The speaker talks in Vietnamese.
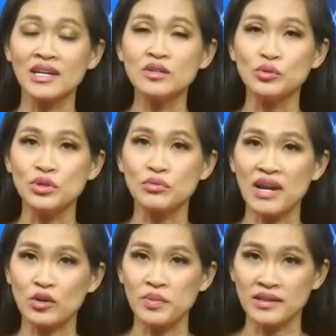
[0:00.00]
của
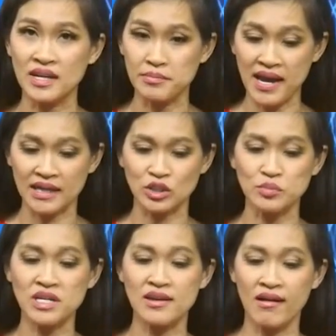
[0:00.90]
Ukraine cũng đã thiệt mạng,
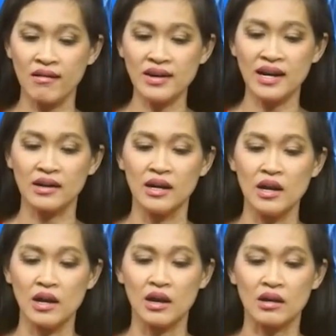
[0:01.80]
trong khi đó rằng
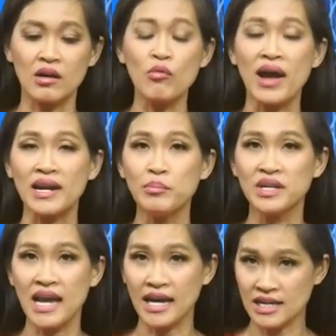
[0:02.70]
có khoảng là
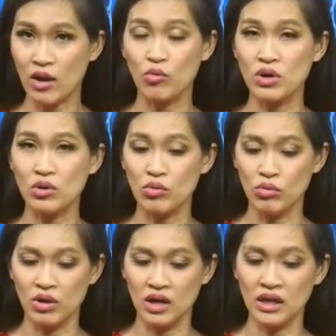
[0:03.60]
12.000 quân
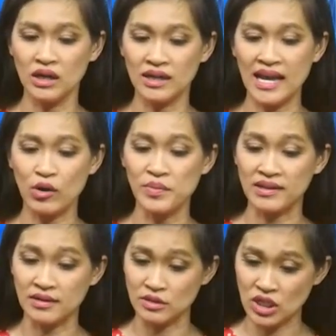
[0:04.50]
của Nga cũng đã
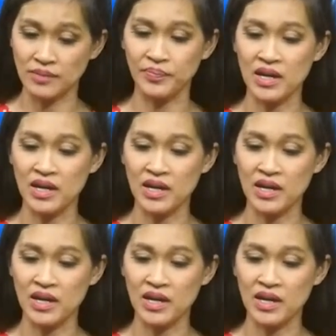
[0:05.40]
tử trận.